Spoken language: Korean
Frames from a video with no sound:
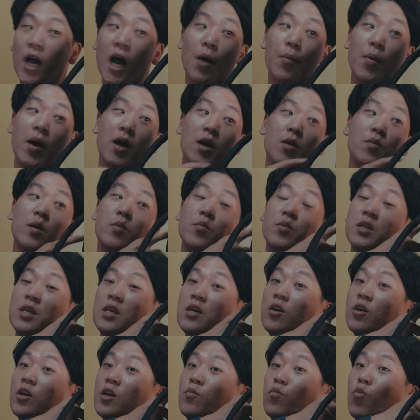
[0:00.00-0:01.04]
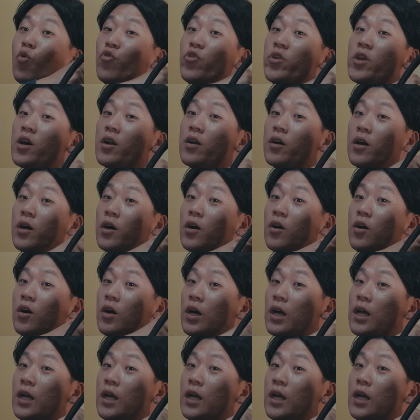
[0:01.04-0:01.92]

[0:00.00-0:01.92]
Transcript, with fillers: 가방을 메면 이거를 못 열어요.